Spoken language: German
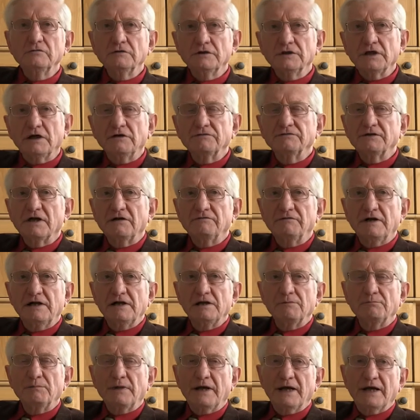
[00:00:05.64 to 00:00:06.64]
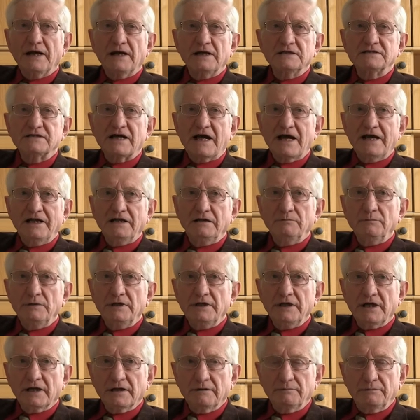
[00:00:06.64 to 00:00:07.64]
hungern auf der Welt mehr als eine
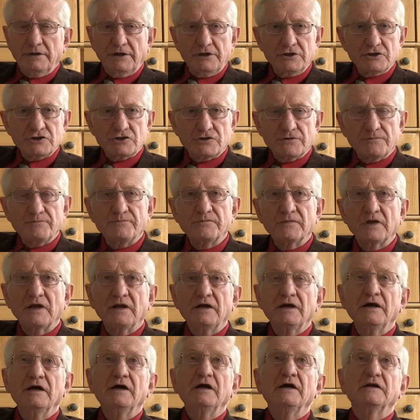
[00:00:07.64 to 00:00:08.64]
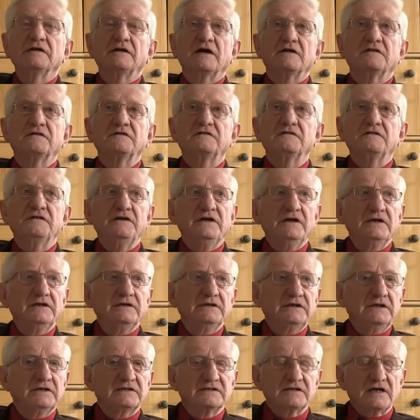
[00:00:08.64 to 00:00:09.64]
Milliarde Menschen. Das
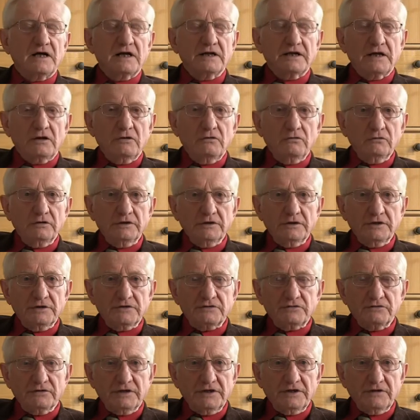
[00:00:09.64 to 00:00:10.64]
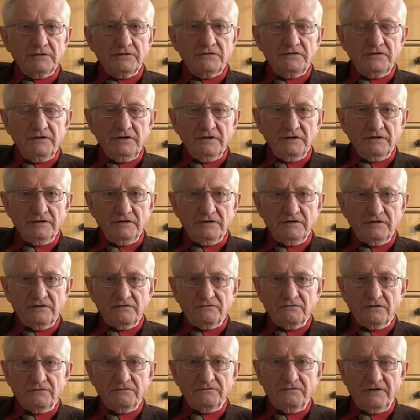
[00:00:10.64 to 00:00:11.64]
Ziel, die Zahl der Hungernden zu reduzieren,
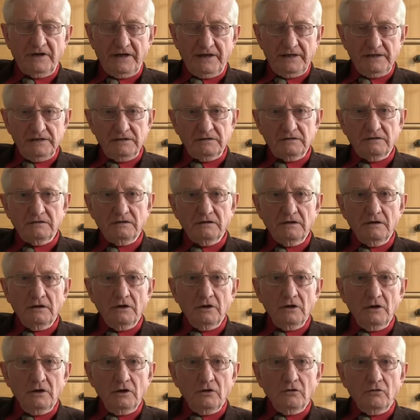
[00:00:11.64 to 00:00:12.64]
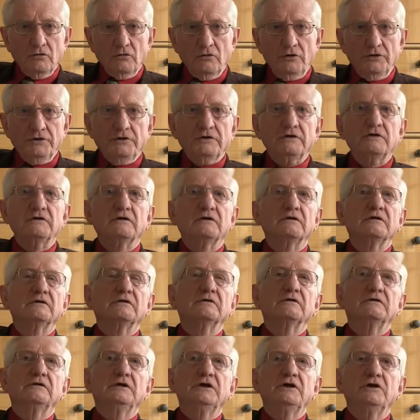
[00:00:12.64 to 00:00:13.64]
ist verfehlt. Und
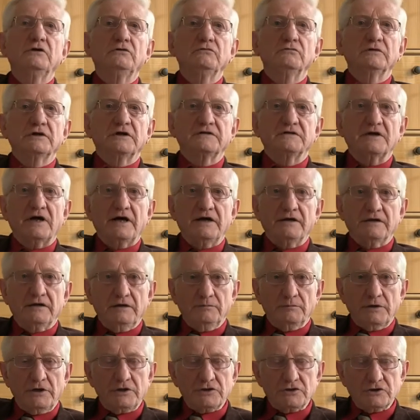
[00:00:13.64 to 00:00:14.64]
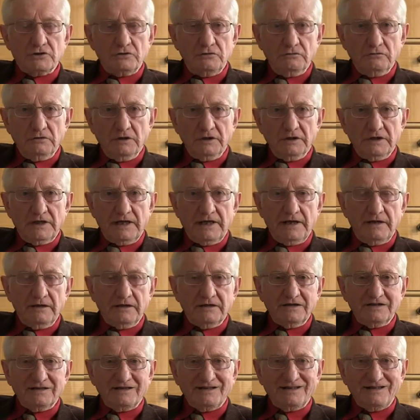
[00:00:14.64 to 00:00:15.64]
nicht nur, dass die Menschen hungern,
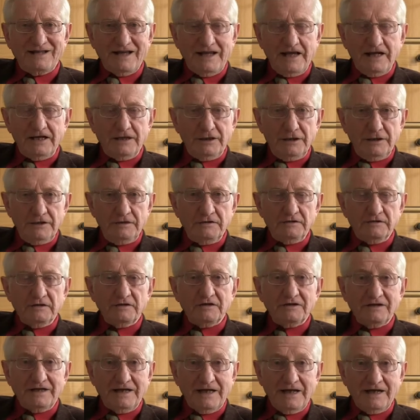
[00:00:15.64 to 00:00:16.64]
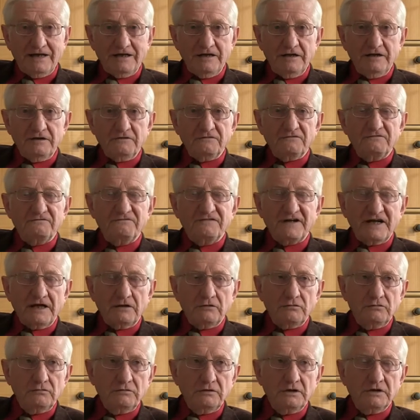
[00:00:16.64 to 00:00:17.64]
nein, täglich, täglich
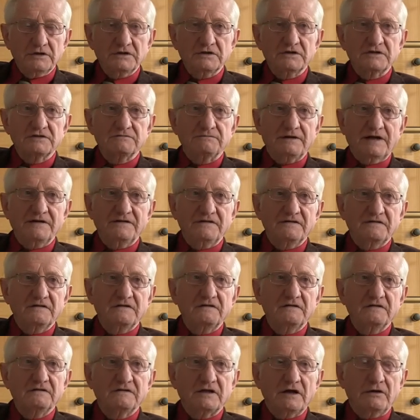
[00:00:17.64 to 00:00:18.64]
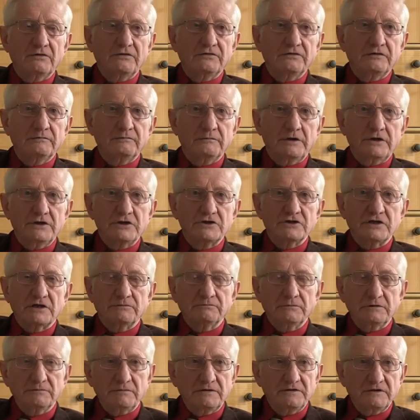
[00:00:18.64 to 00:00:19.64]
verhungern 20.000 Menschen. Das
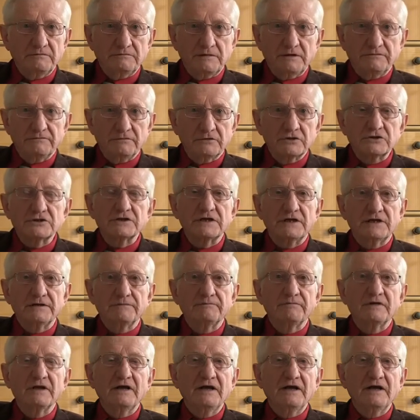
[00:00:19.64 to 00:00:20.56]
muss man sich mal vorstellen.